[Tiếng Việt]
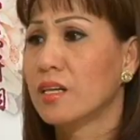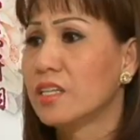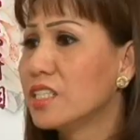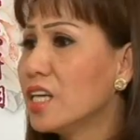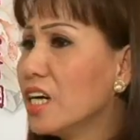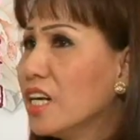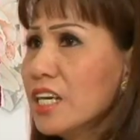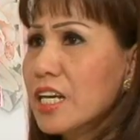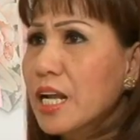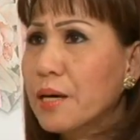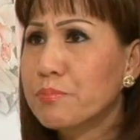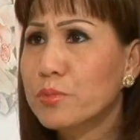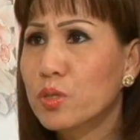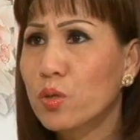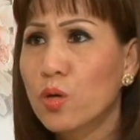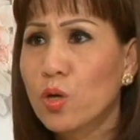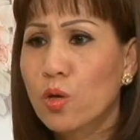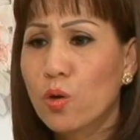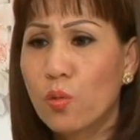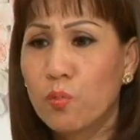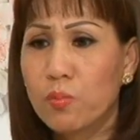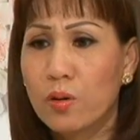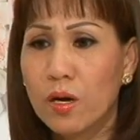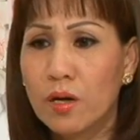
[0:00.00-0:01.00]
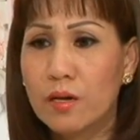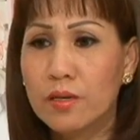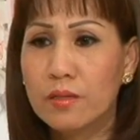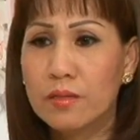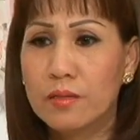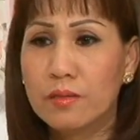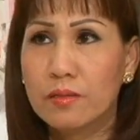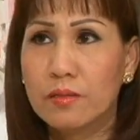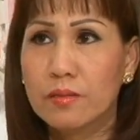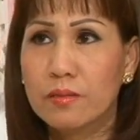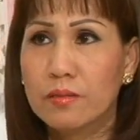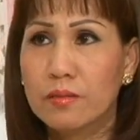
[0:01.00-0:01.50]
Đừng làm tôi cục hứng.
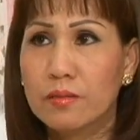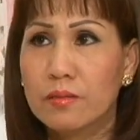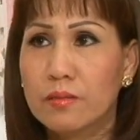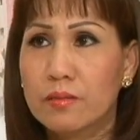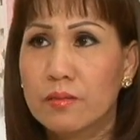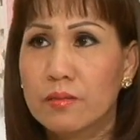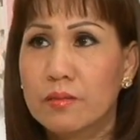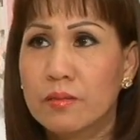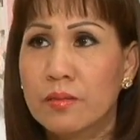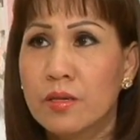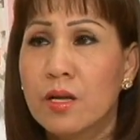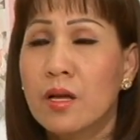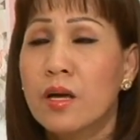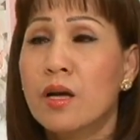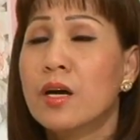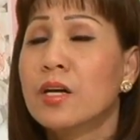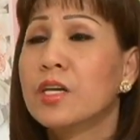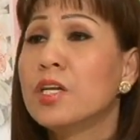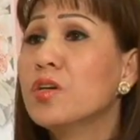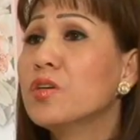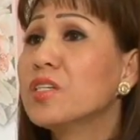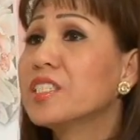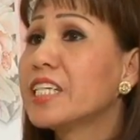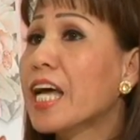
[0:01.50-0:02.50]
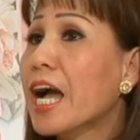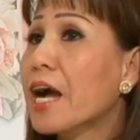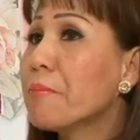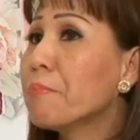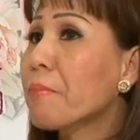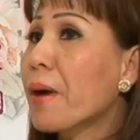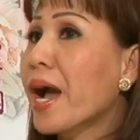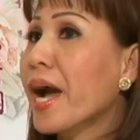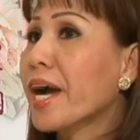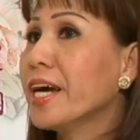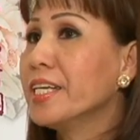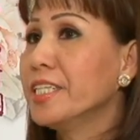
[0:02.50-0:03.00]
Nếu sáng
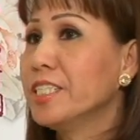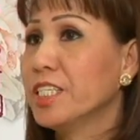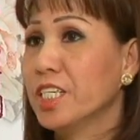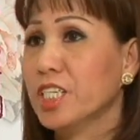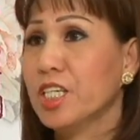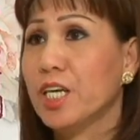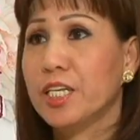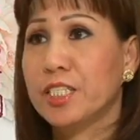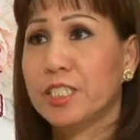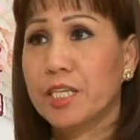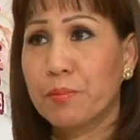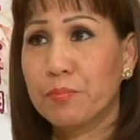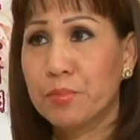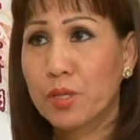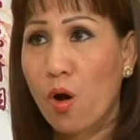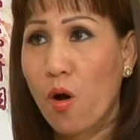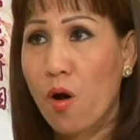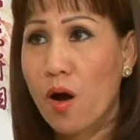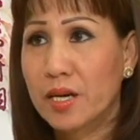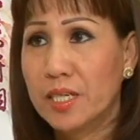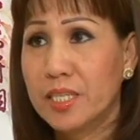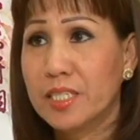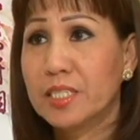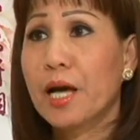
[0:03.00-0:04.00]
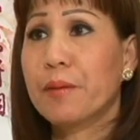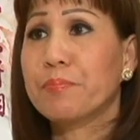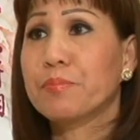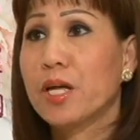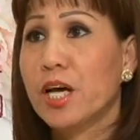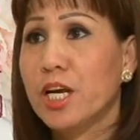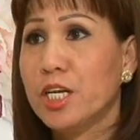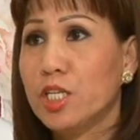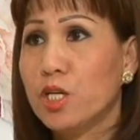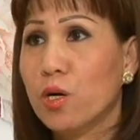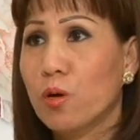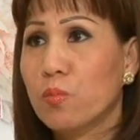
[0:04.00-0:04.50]
mai những người trong đoàn đi tập
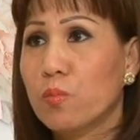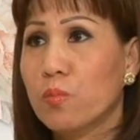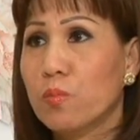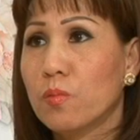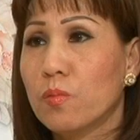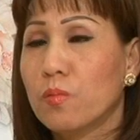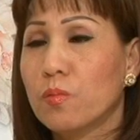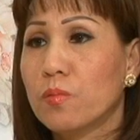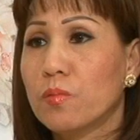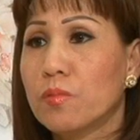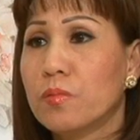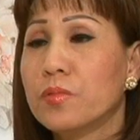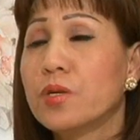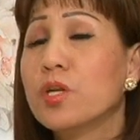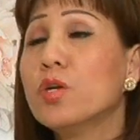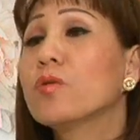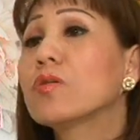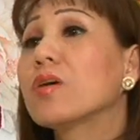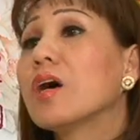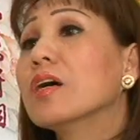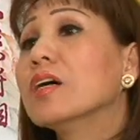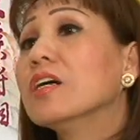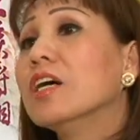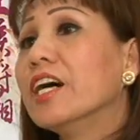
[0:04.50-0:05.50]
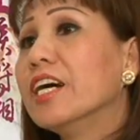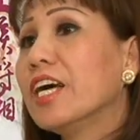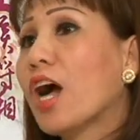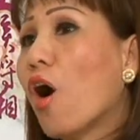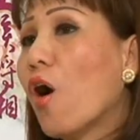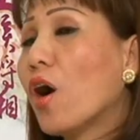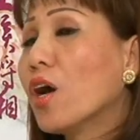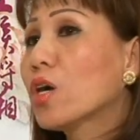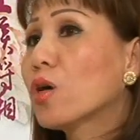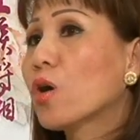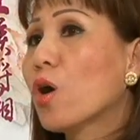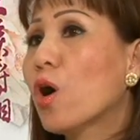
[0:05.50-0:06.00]
thể dục, nếu có người
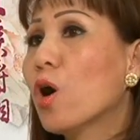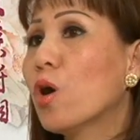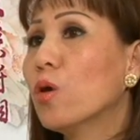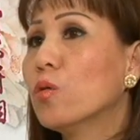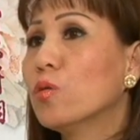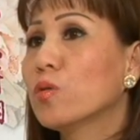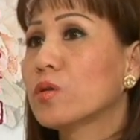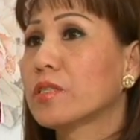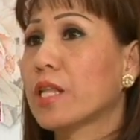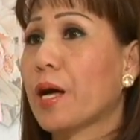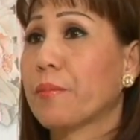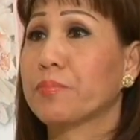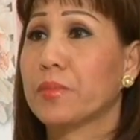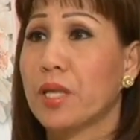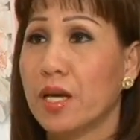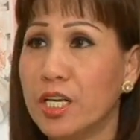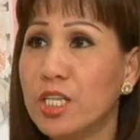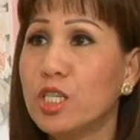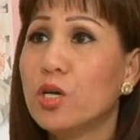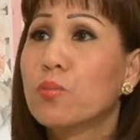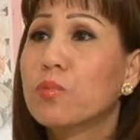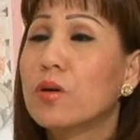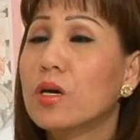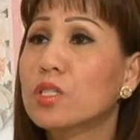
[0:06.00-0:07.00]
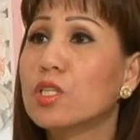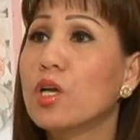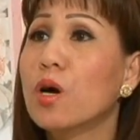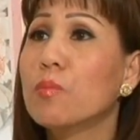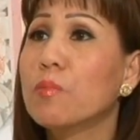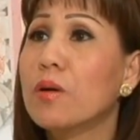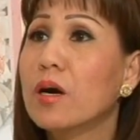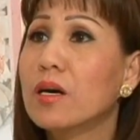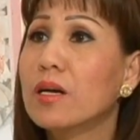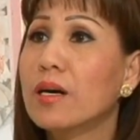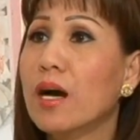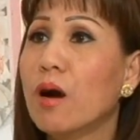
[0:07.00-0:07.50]
hỏi cô tập thể dục có tốt
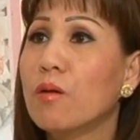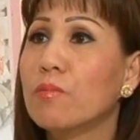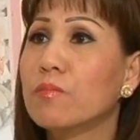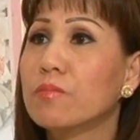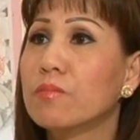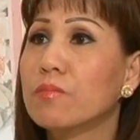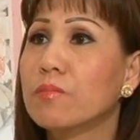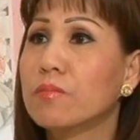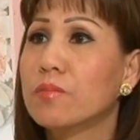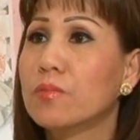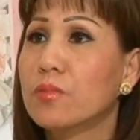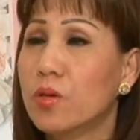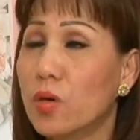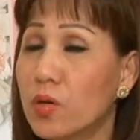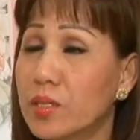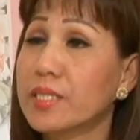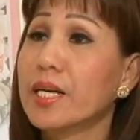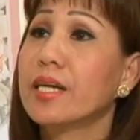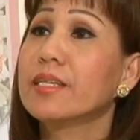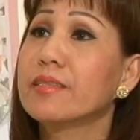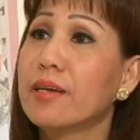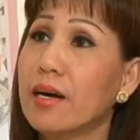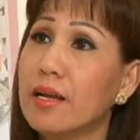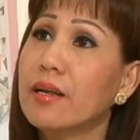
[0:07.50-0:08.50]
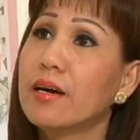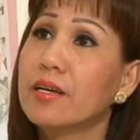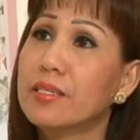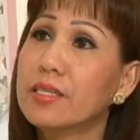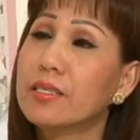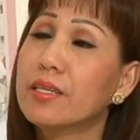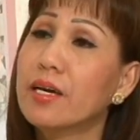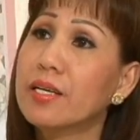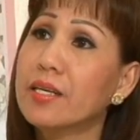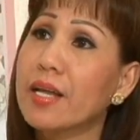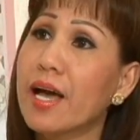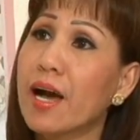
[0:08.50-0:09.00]
hơn không, cô sẽ trả lời như
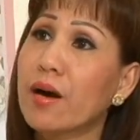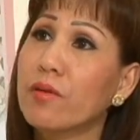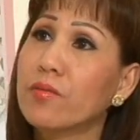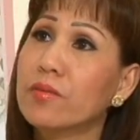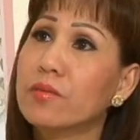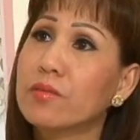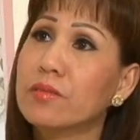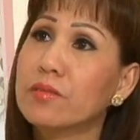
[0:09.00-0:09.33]
thế nào?